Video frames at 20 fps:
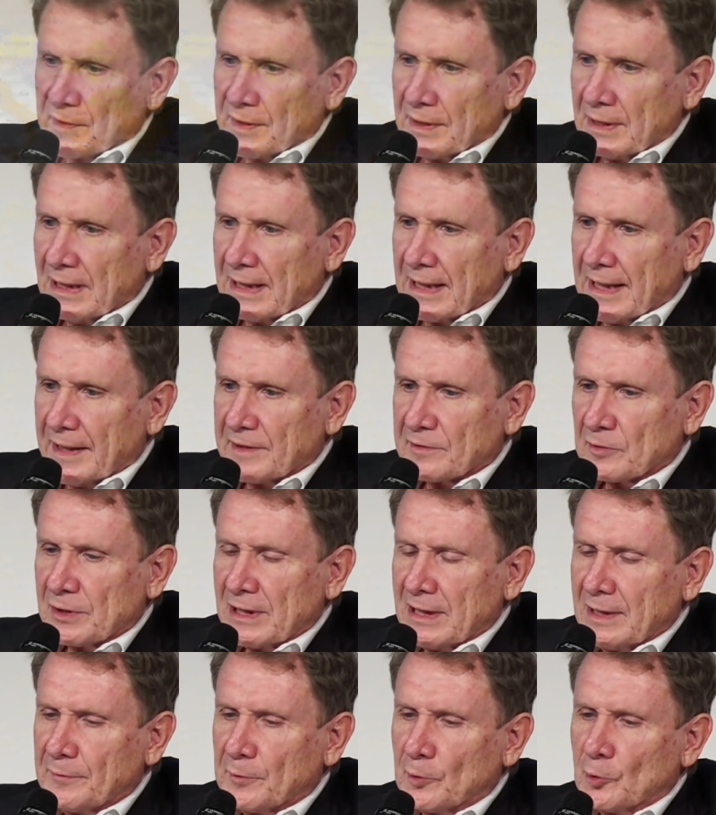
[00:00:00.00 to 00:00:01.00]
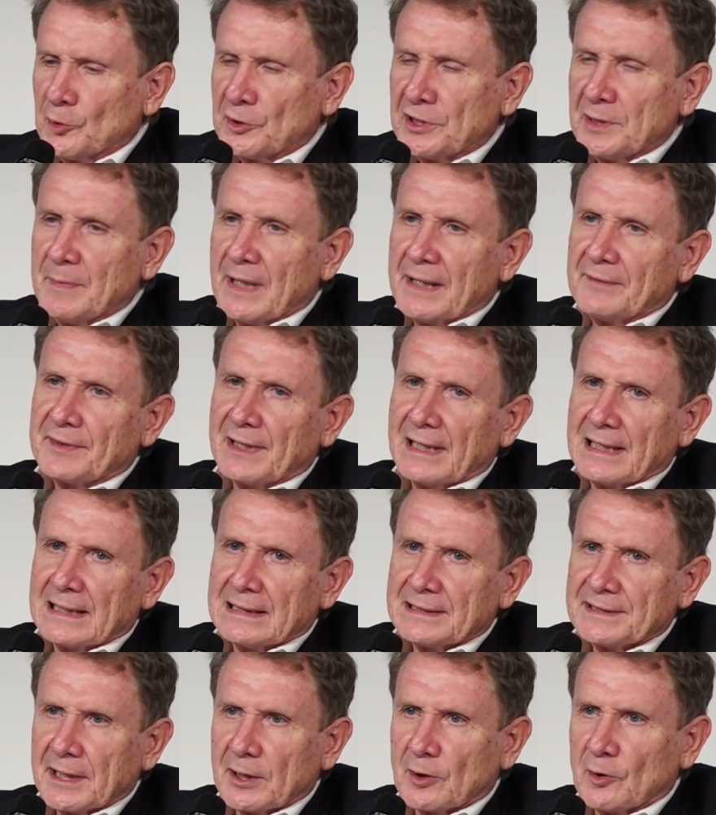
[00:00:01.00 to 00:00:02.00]
forse il caso delle fonti, ma fra le
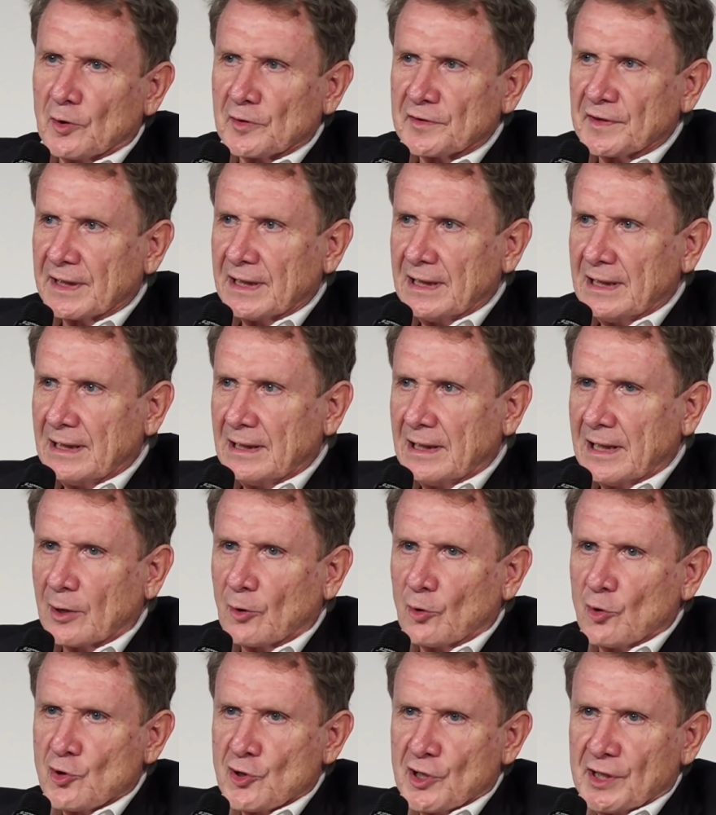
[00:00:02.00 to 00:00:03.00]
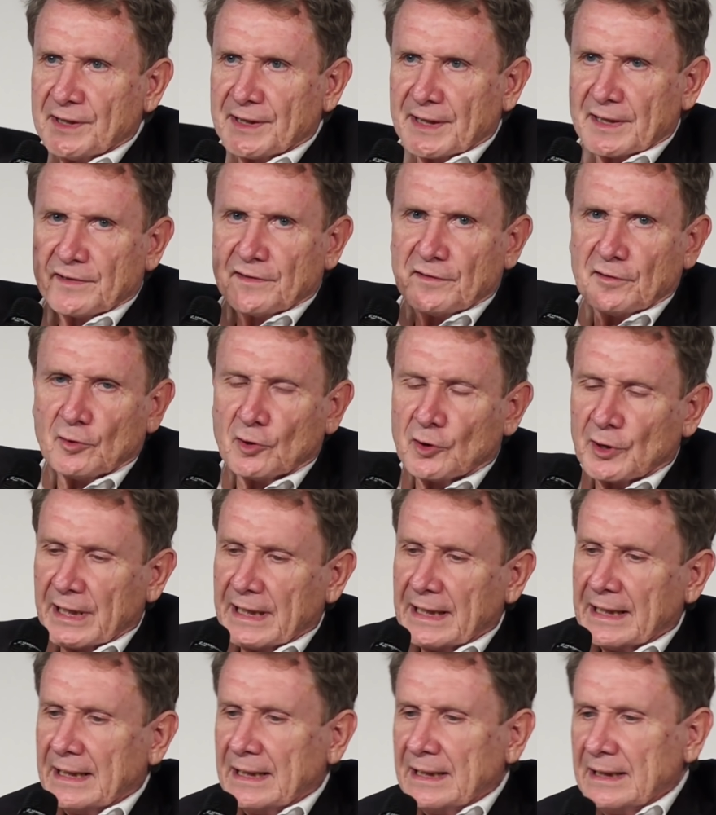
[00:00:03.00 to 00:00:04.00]
altre cose che la
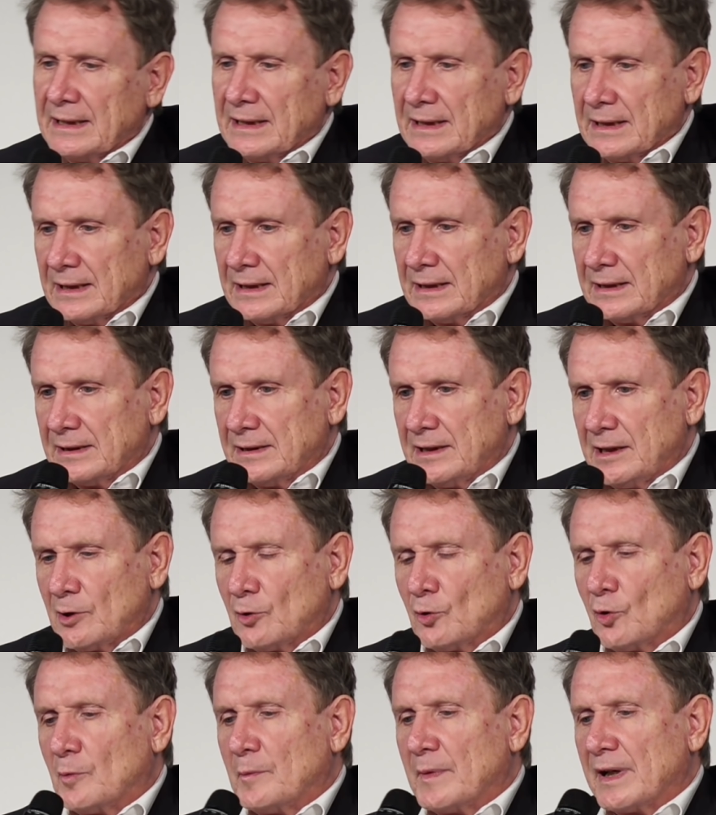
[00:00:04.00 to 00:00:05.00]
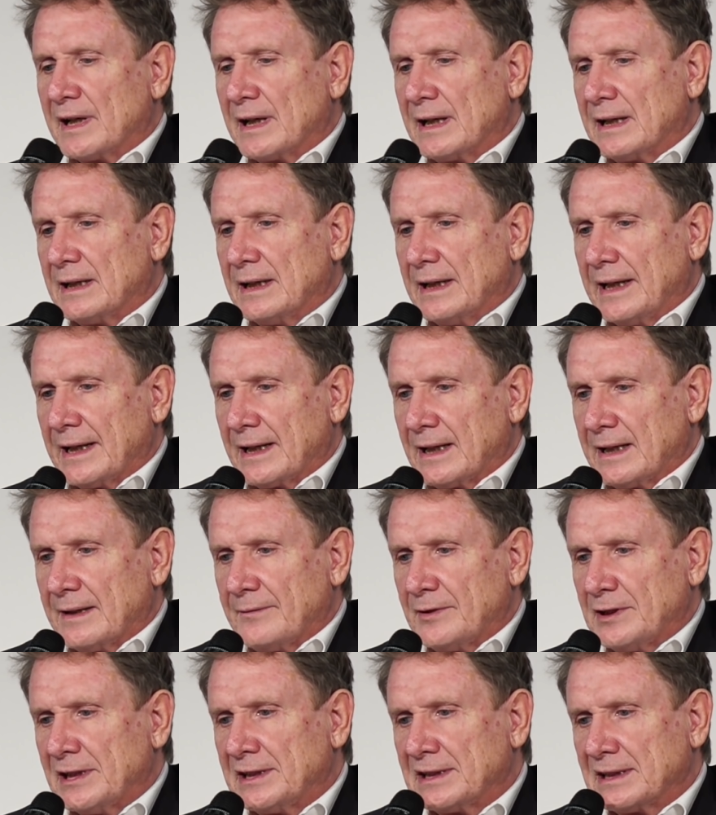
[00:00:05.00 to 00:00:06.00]
concentrazione eh, di Roma era
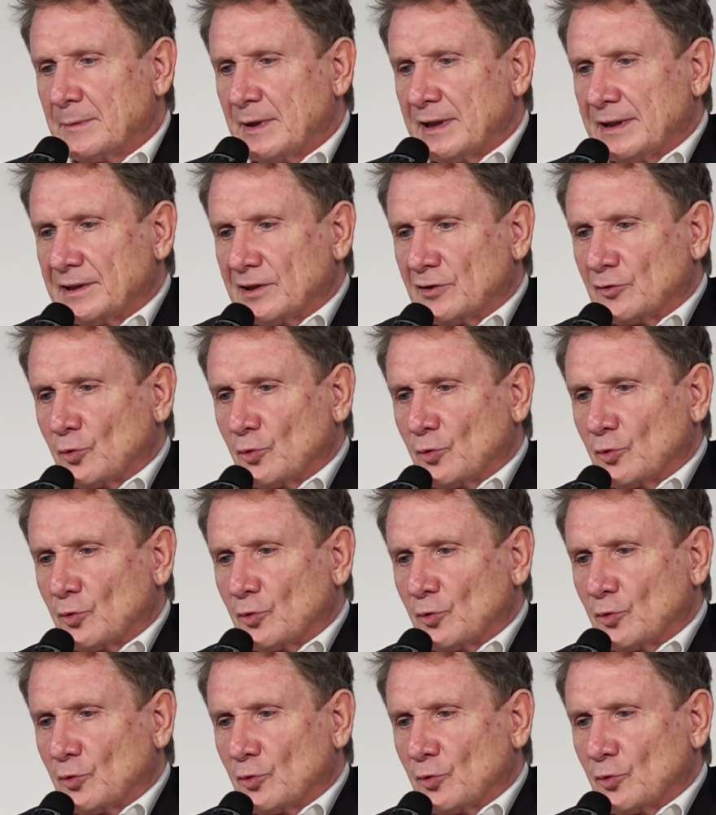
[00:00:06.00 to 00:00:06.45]
evidentemente